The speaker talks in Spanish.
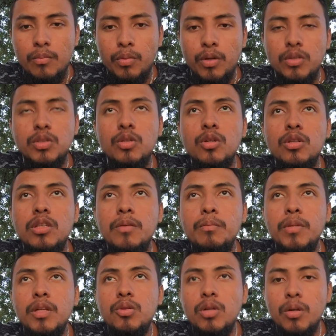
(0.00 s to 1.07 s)
Por eso yo te
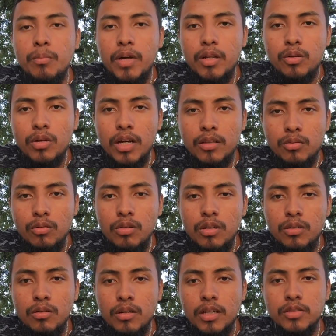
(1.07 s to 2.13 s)
invito, hermano
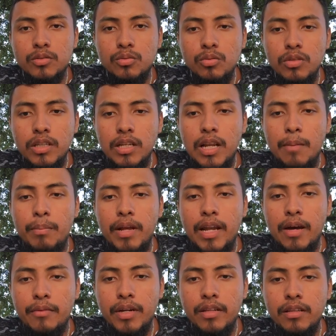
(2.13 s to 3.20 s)
católico, que estudies la
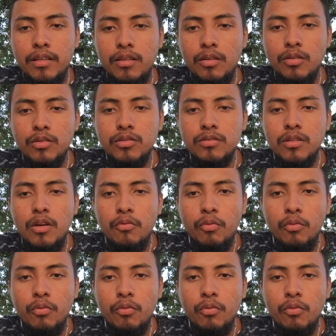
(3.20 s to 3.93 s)
palabra de Dios,